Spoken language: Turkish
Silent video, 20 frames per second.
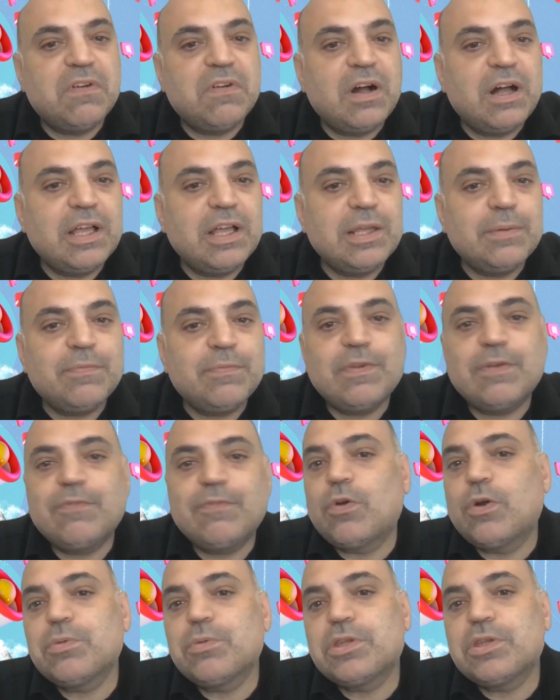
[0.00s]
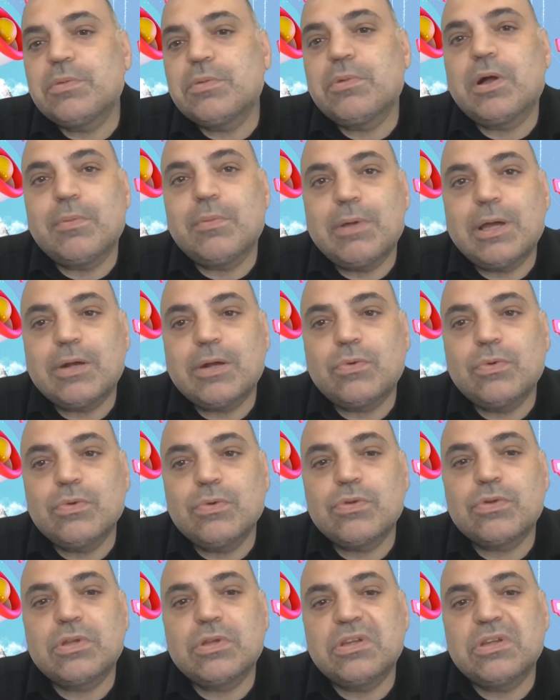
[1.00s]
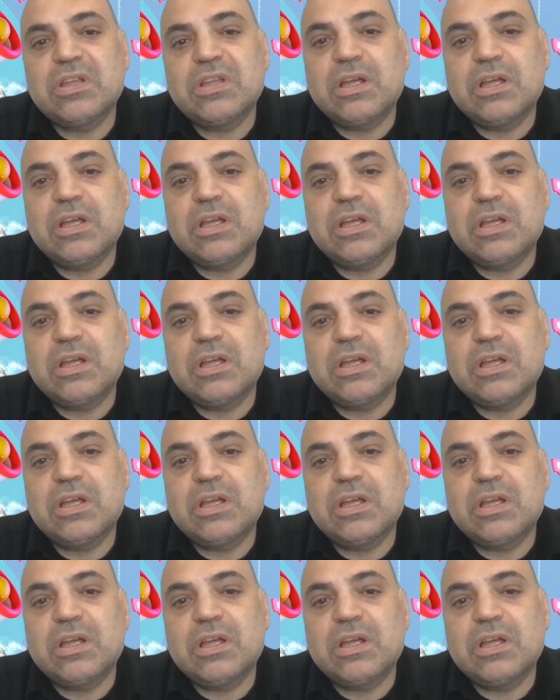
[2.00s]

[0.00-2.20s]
Wire ve Forbes gibi haber kuruluşları